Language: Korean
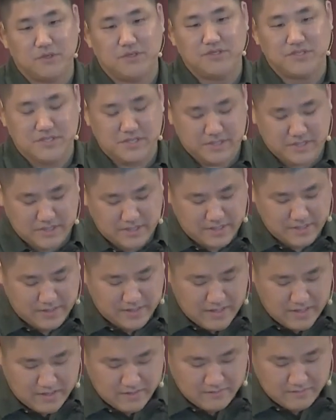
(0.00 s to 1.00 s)

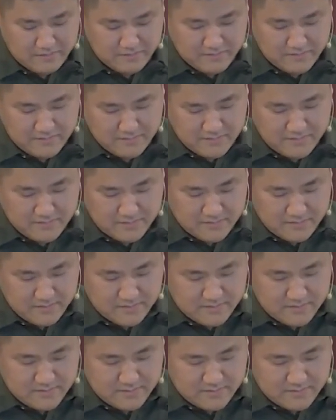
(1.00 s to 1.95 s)
인도하시고 이끄셔서